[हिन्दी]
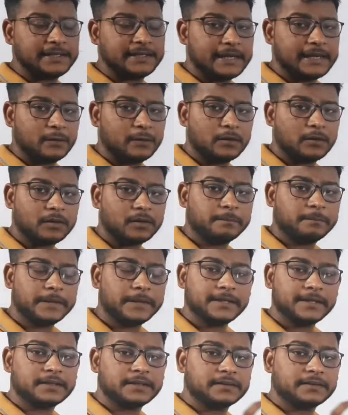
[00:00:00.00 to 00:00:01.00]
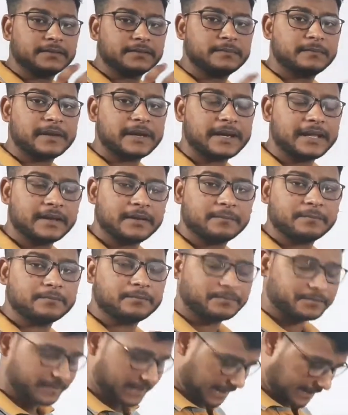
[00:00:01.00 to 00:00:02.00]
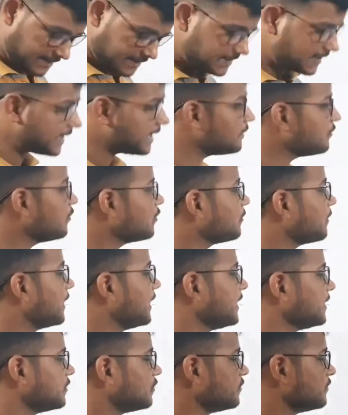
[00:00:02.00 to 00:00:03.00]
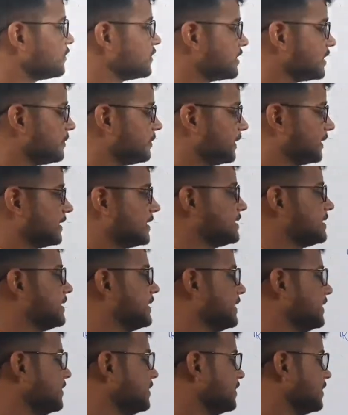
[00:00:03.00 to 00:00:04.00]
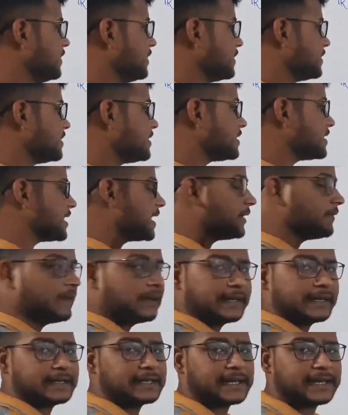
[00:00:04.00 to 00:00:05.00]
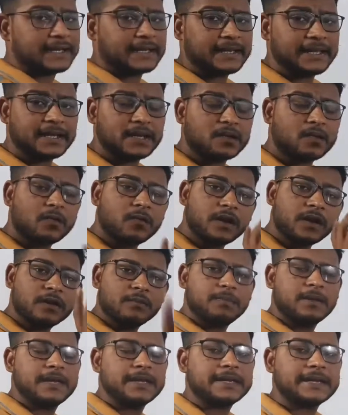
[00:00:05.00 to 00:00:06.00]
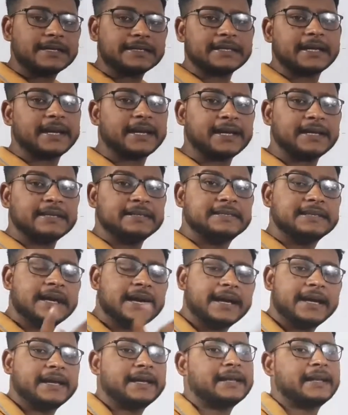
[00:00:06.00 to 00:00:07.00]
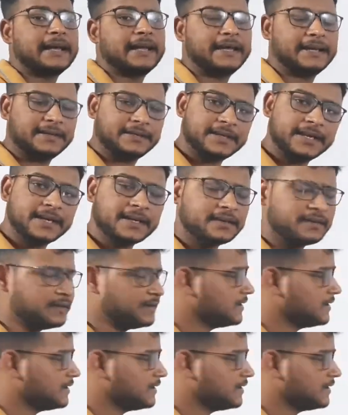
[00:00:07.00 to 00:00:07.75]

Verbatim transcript: दिया होगा बट मैंने कई सारी बुक पढ़ी तो मुझे पता चला कि केवल कैटायन नहीं कोई भी कैटायन या एनायन ठीक